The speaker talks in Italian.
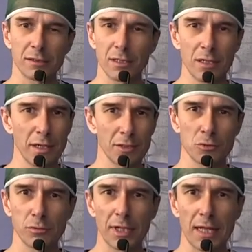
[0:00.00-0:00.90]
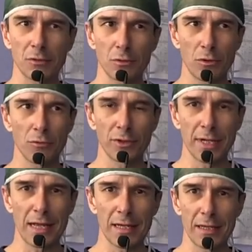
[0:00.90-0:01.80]
Il risultato
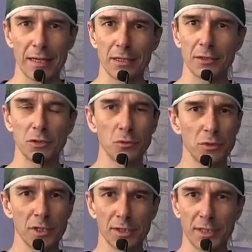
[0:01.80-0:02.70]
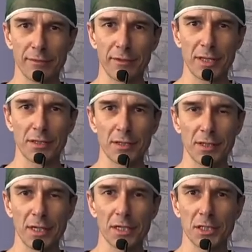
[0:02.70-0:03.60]
finale di tutti gli
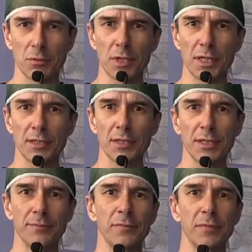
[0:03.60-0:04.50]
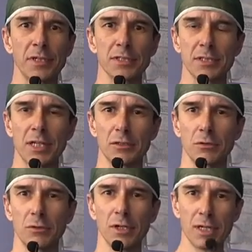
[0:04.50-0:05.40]
interventi eseguiti è
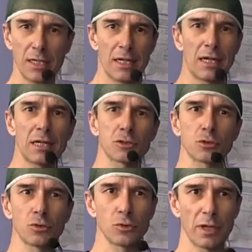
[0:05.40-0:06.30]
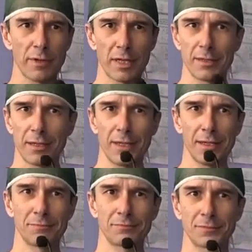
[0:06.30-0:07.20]
stato
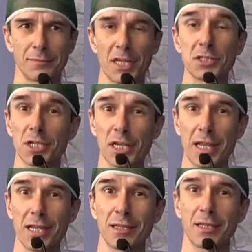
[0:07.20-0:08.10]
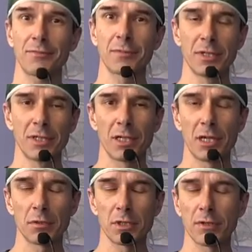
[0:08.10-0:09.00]
assolutamente eccellente
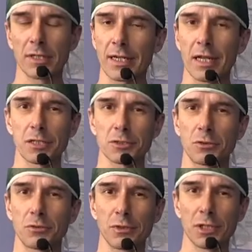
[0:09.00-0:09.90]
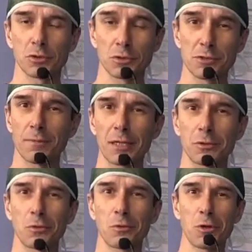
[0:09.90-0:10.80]
e quindi vado a casa con,
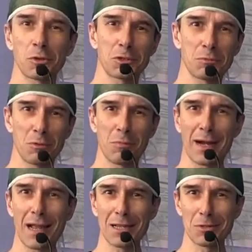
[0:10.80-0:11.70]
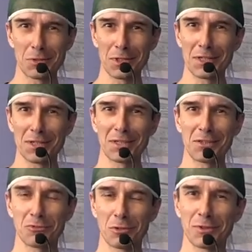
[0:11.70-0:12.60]
soddisfatto con un ottimo bagaglio di
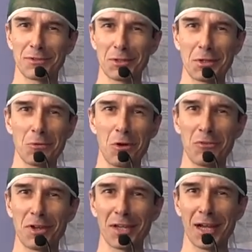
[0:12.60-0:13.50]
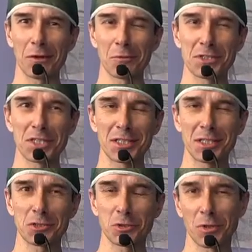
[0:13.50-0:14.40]
informazioni nuove
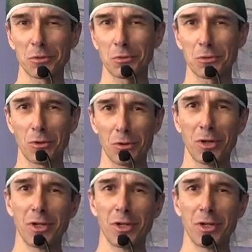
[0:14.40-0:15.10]
acquisite e soprattutto